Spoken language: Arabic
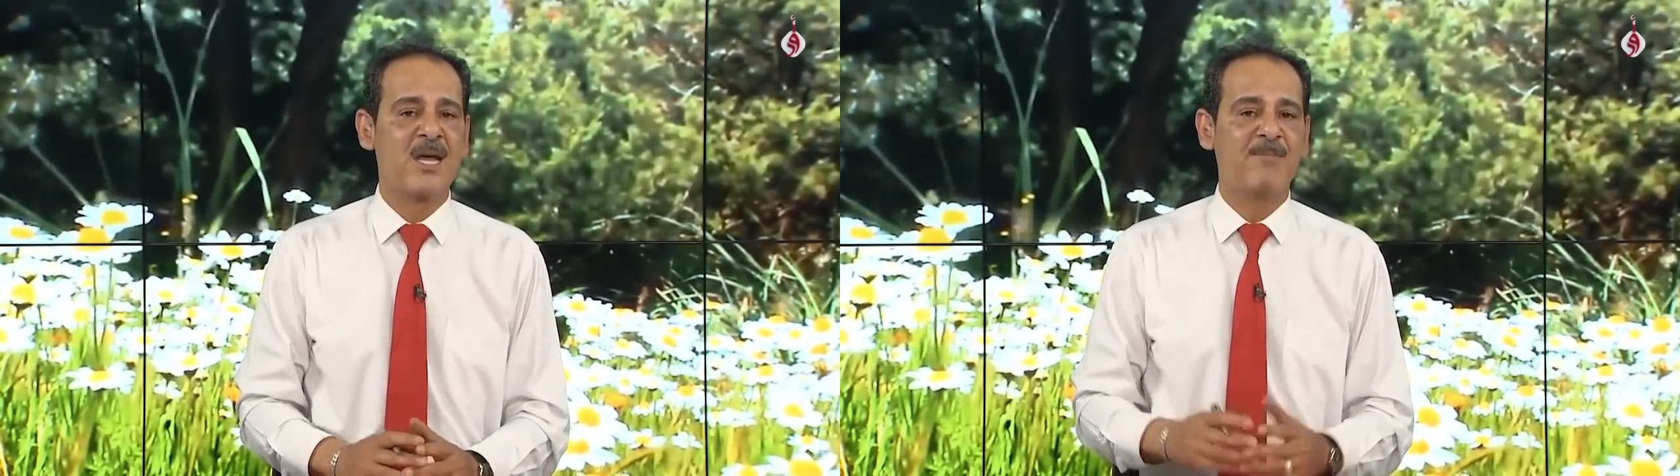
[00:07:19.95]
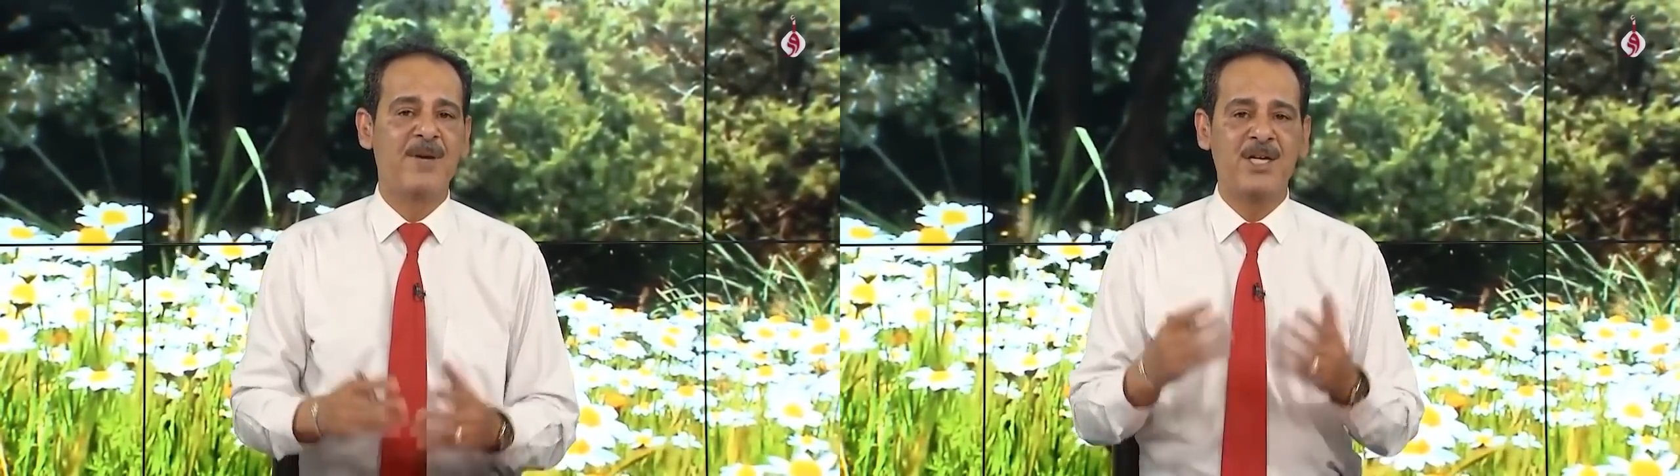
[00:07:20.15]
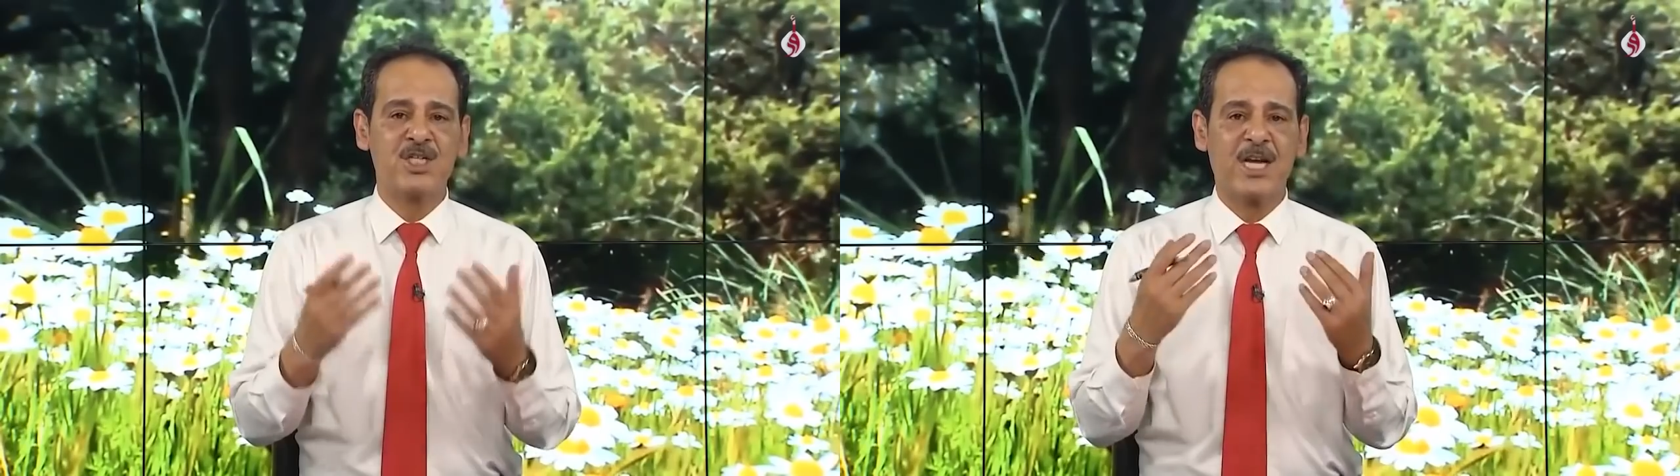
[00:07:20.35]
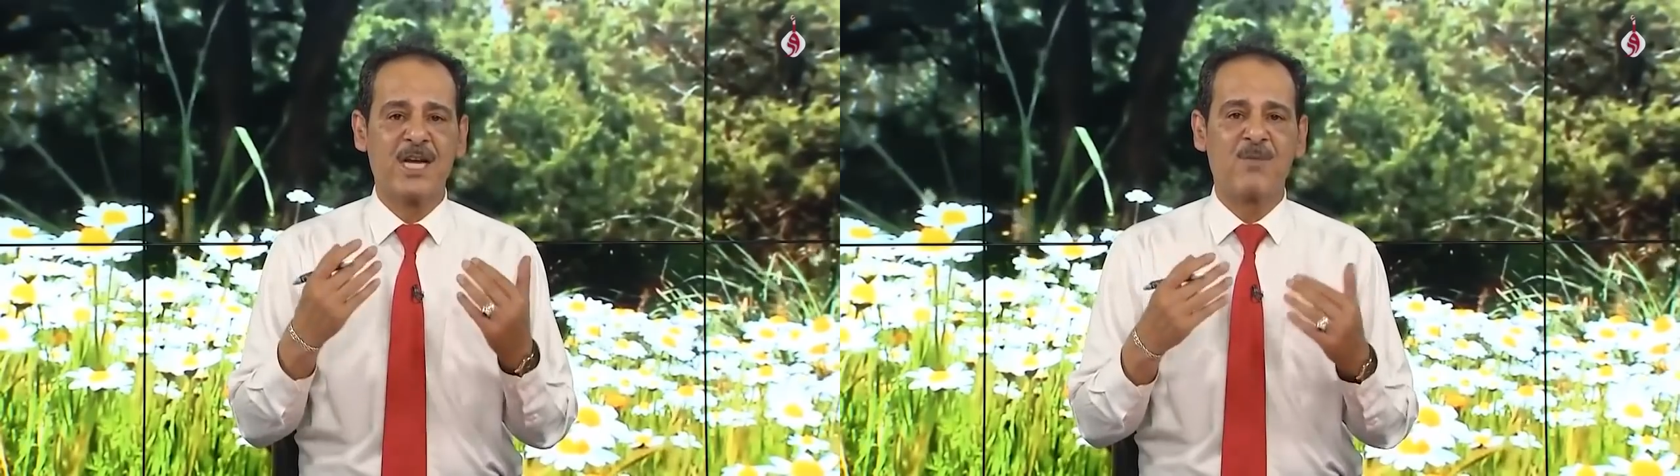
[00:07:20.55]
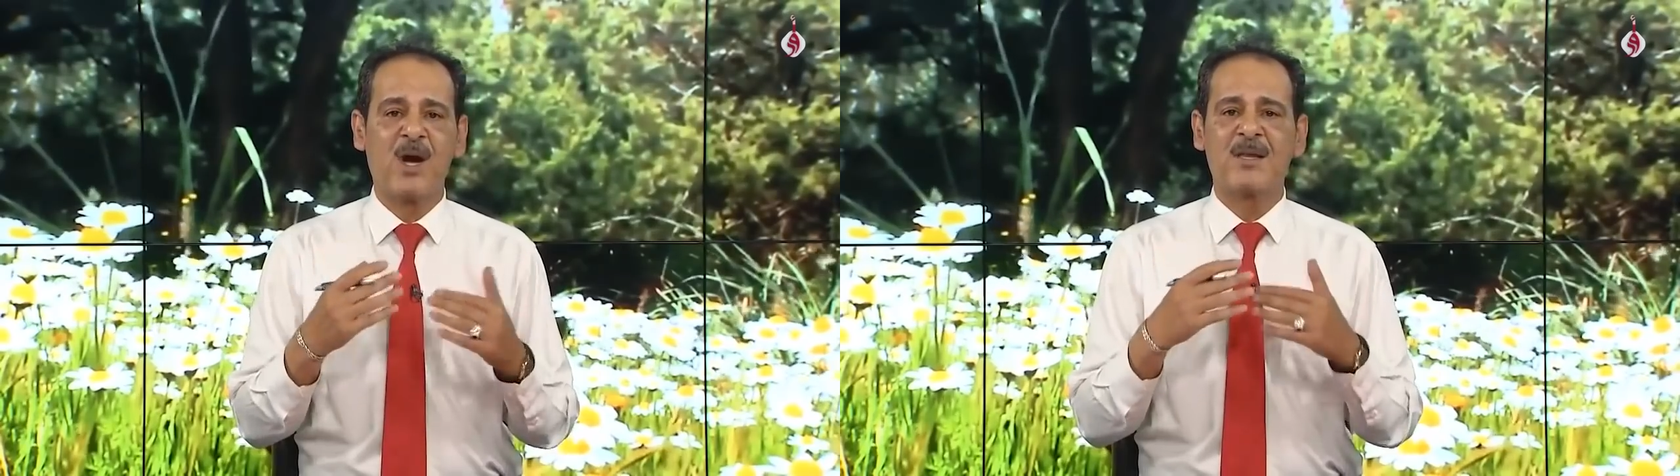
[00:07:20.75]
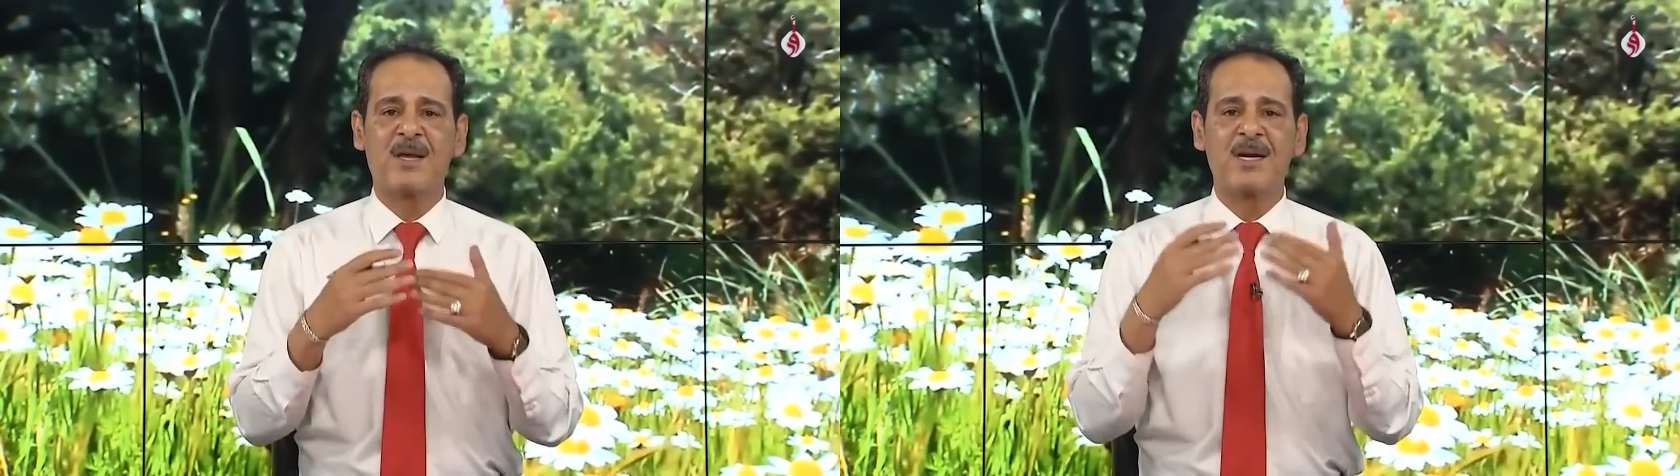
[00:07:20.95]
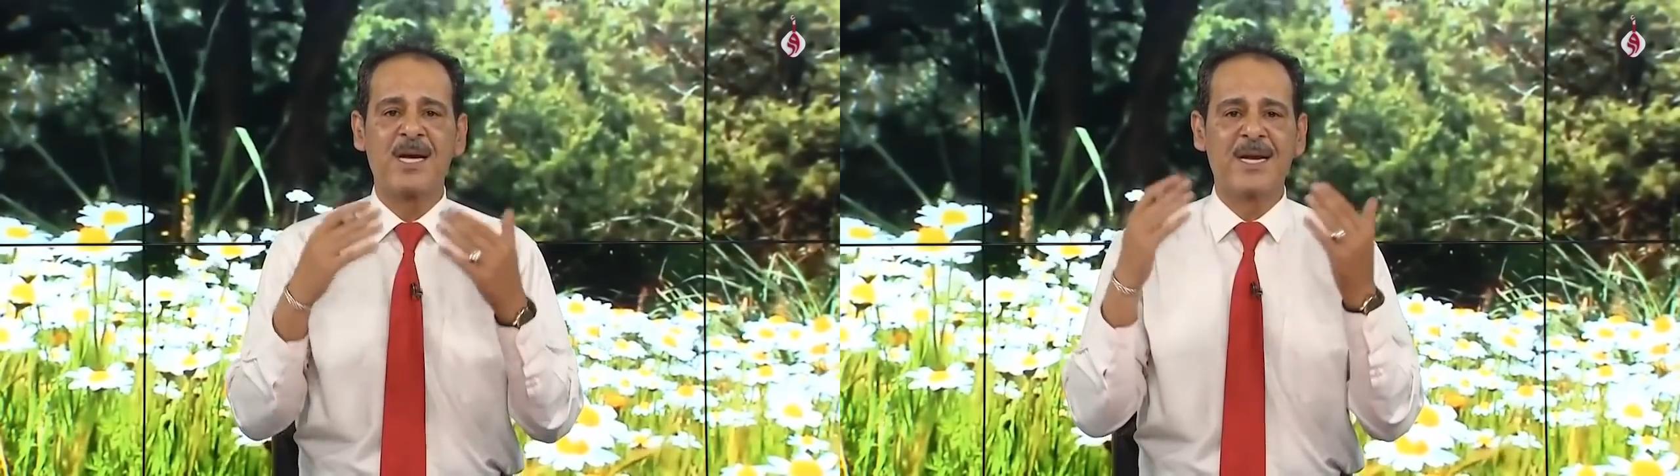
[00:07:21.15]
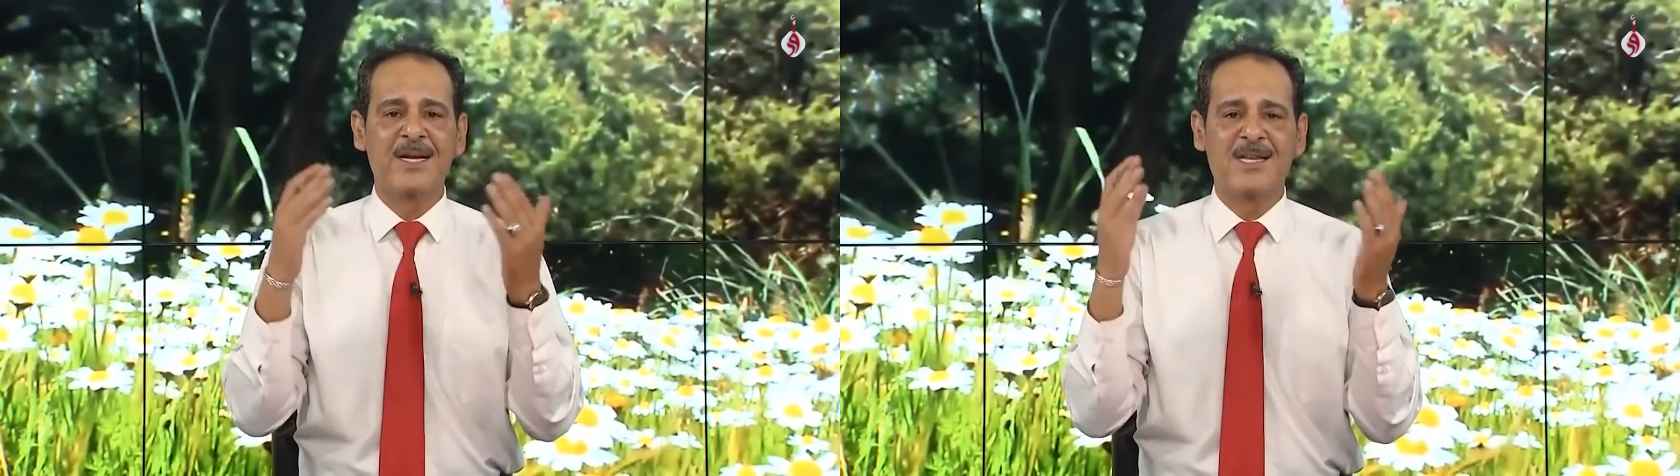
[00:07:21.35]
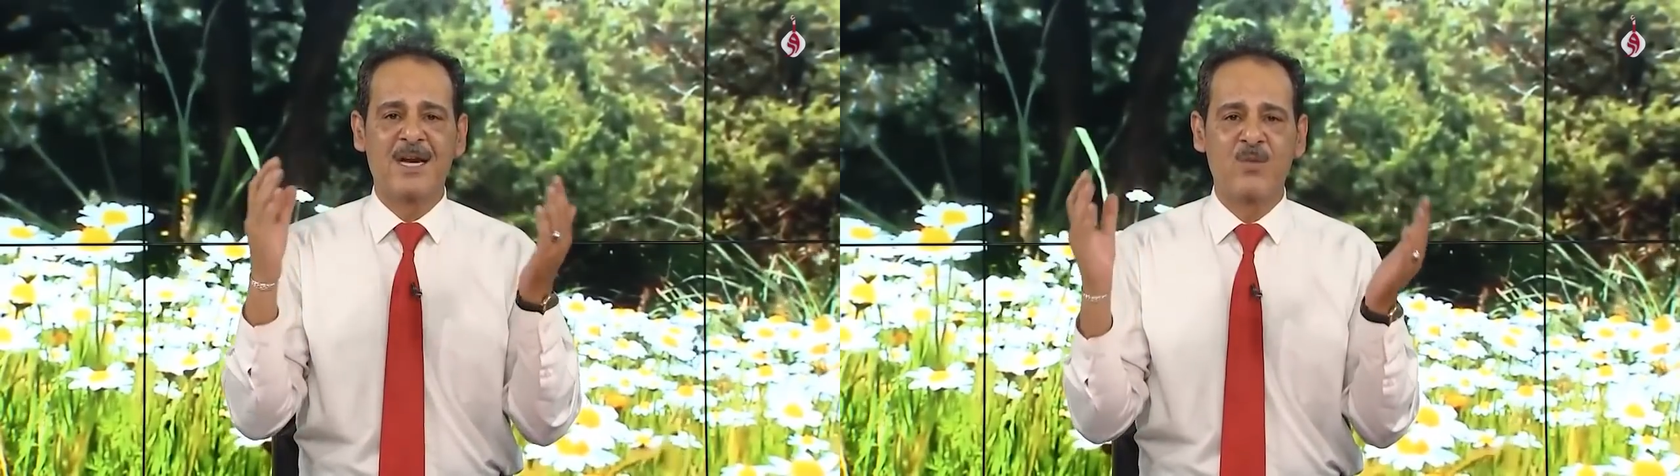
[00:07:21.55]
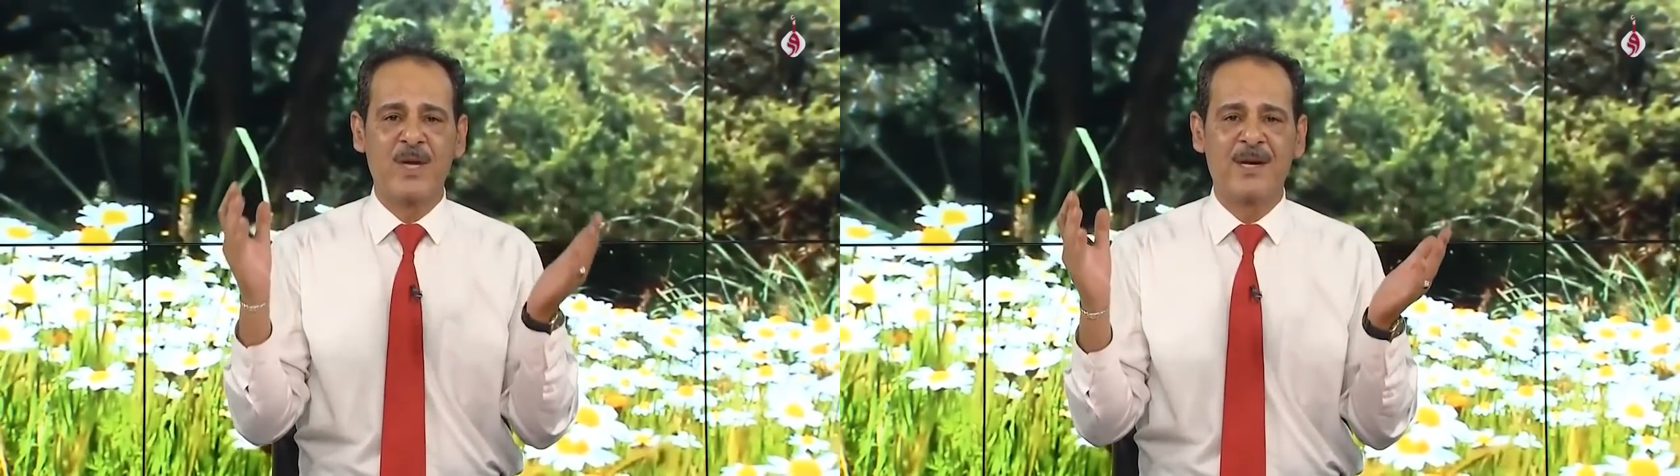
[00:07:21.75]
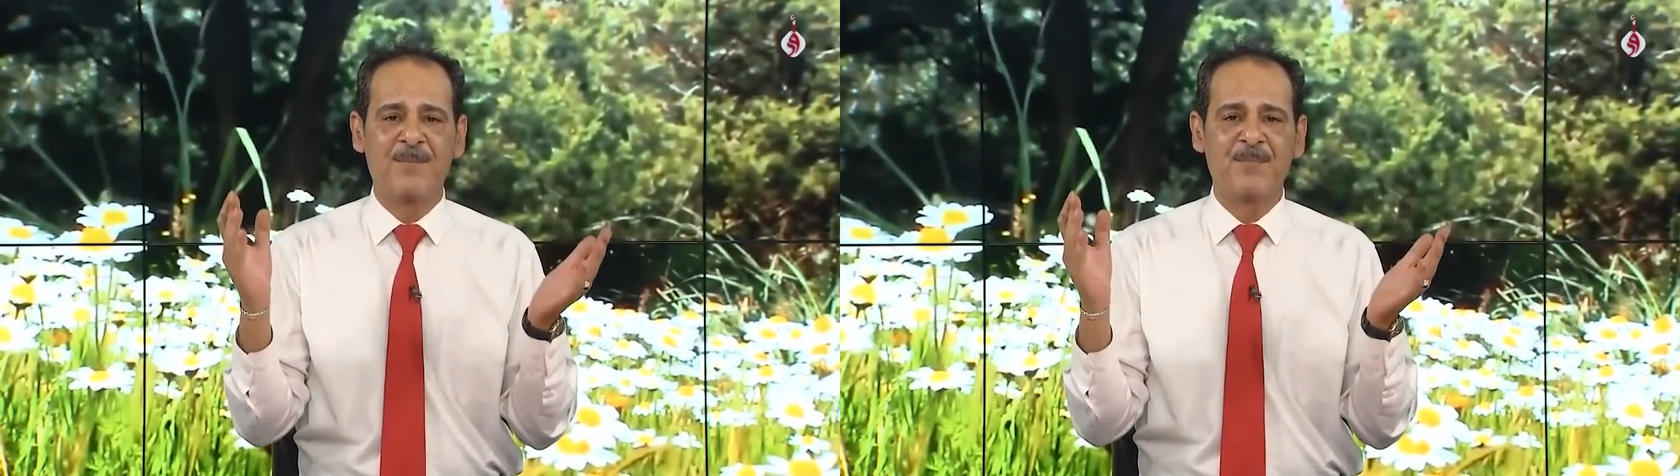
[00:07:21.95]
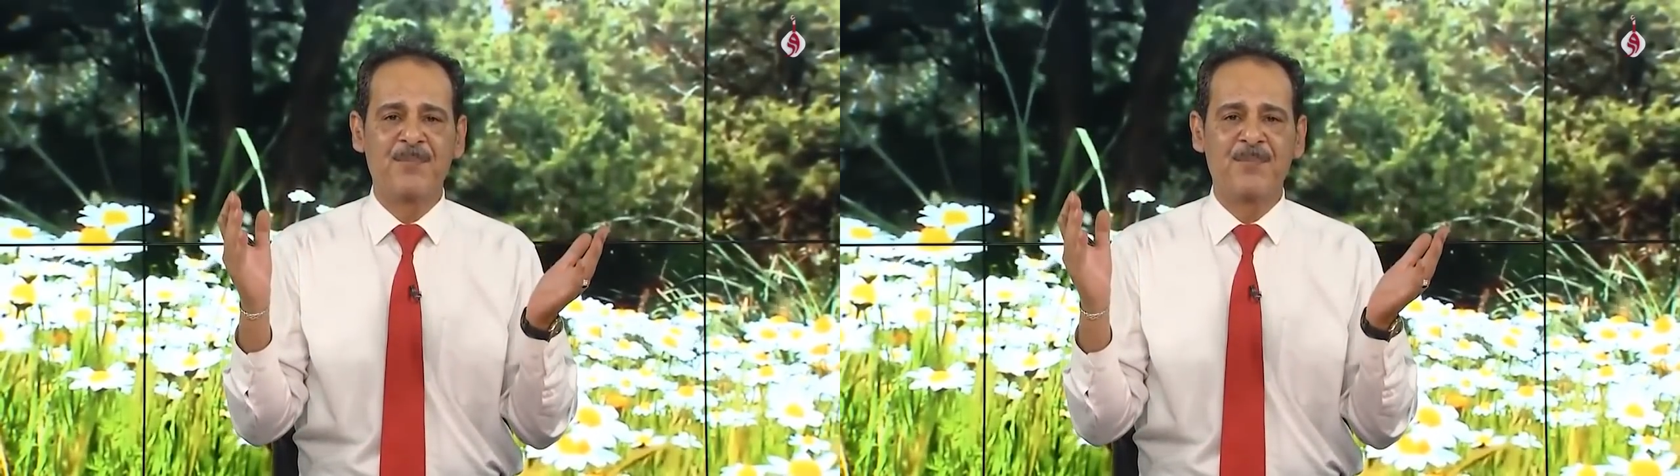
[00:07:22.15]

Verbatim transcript: من الشيب وأيضا لتلوين